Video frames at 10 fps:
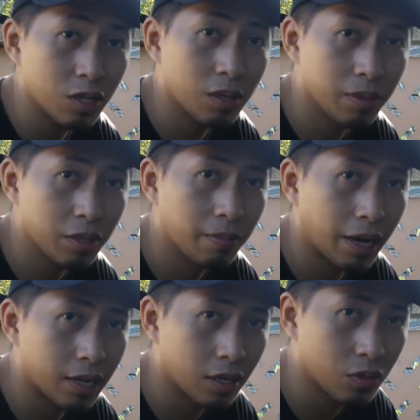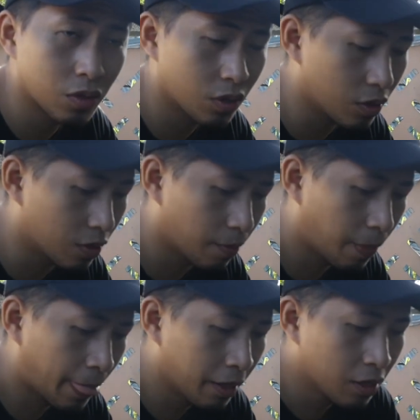nyo naman yung background ko, no?
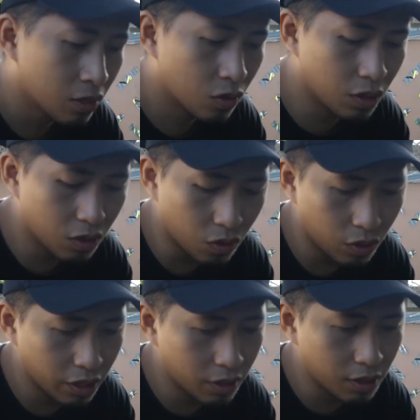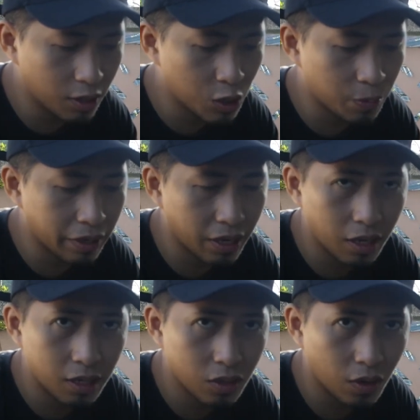So, dito ko ngayon
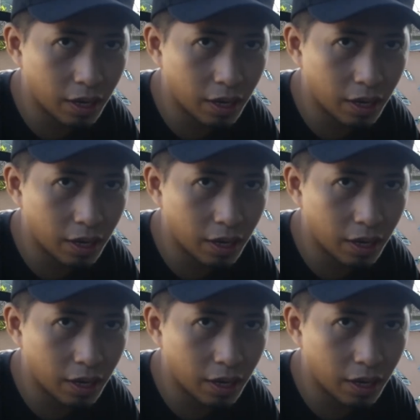i-sprayan itong